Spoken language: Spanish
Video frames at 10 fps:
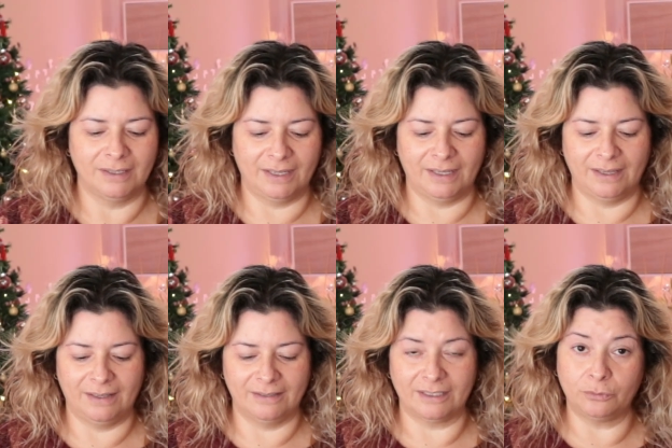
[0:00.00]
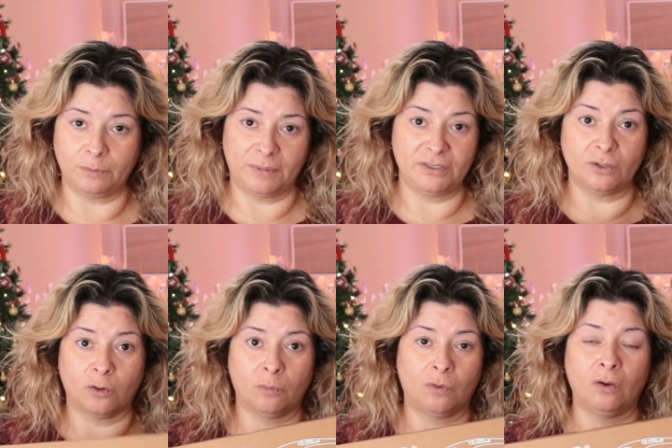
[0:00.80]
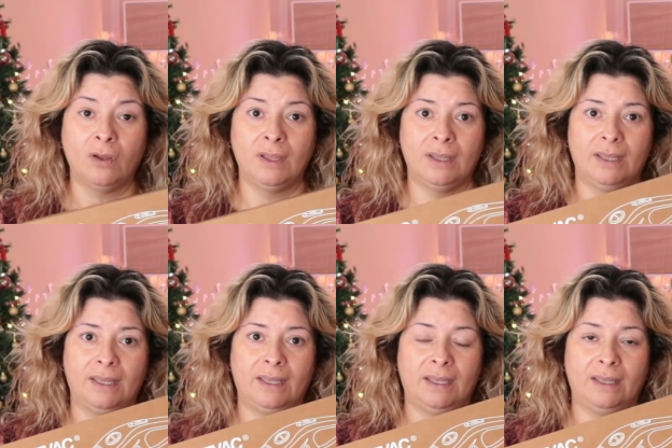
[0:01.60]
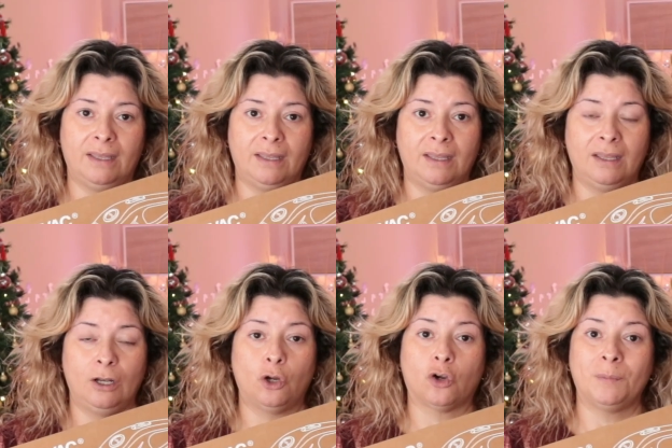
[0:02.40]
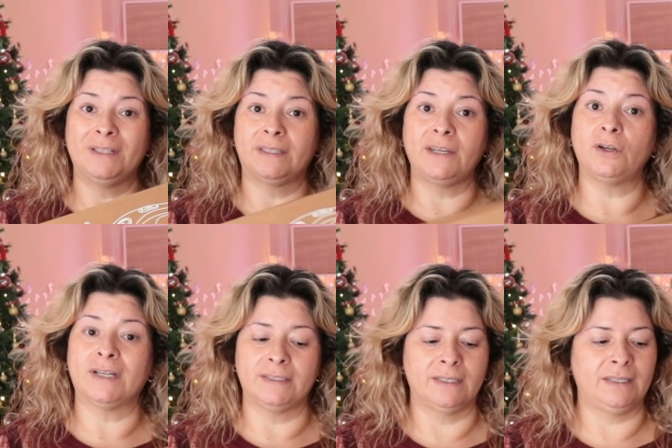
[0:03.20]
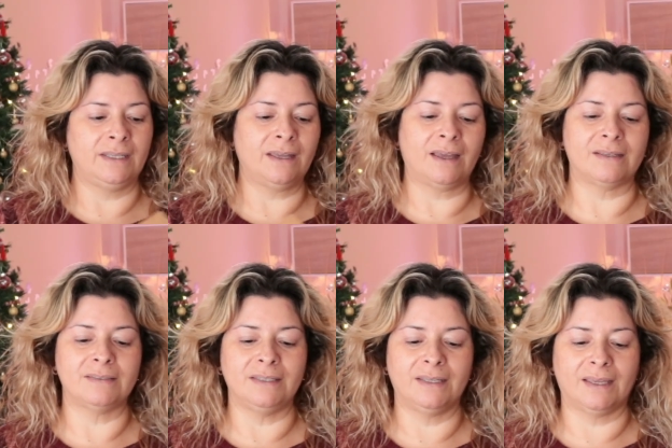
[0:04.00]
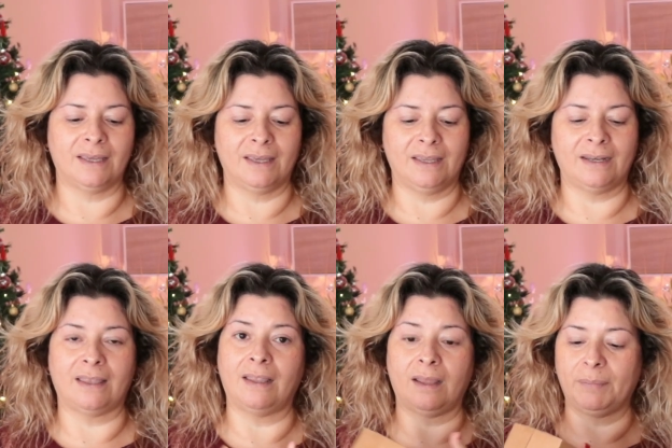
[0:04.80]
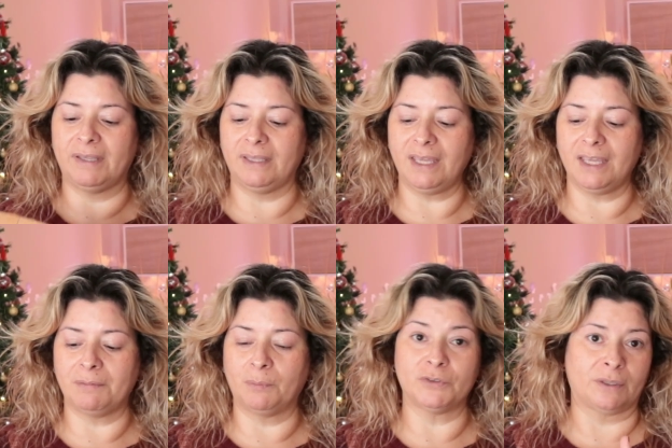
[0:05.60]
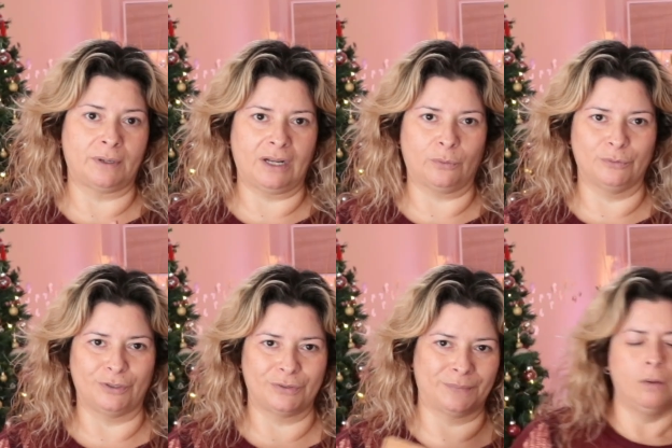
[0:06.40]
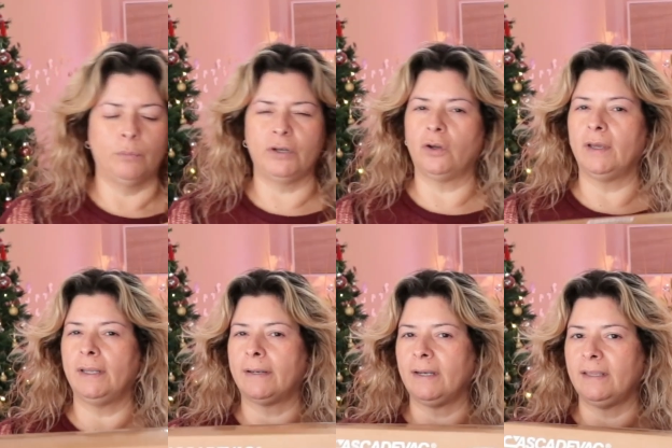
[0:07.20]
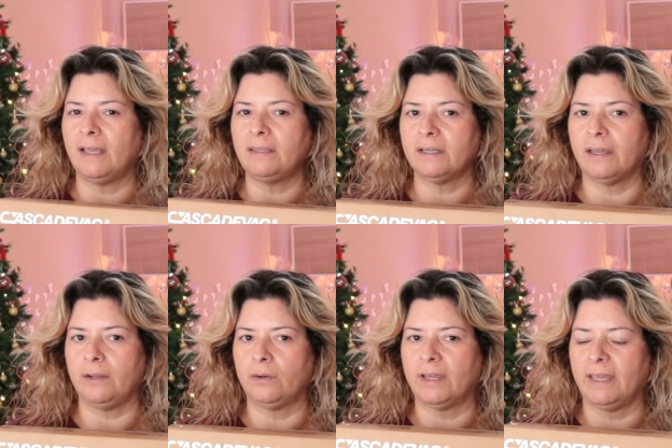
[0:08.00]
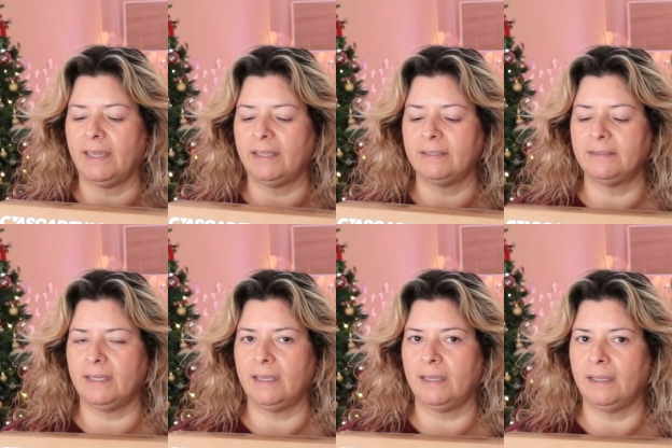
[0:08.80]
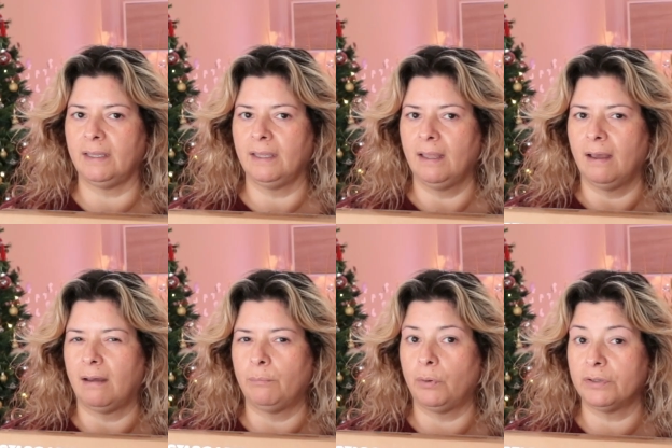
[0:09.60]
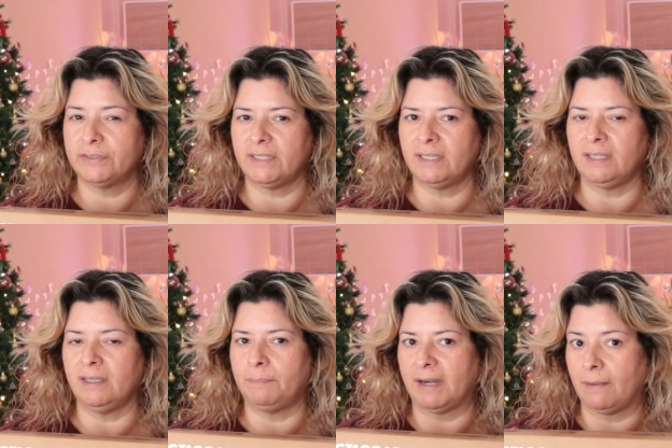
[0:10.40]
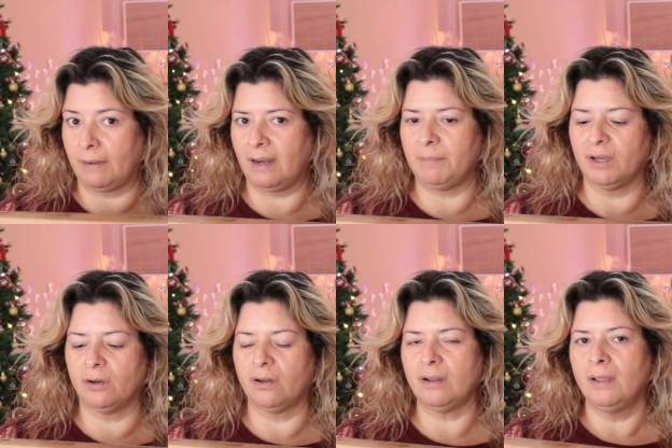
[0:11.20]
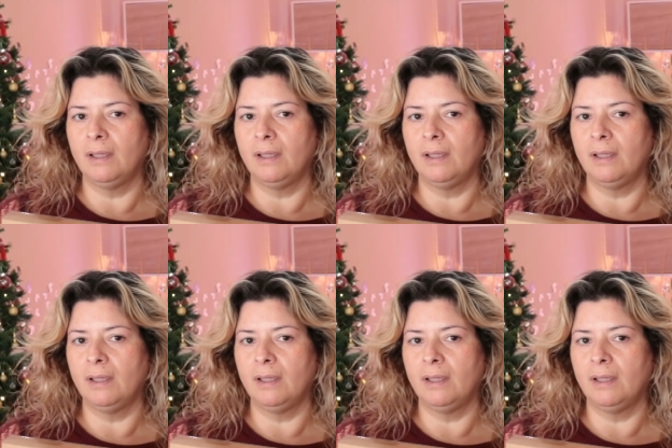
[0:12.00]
eh, tanto el precio como... Eh, los comentarios que tenía, así que nada, la pedí y vamos a verla juntas. Bueno, en realidad creo que este unboxing y para verla mejor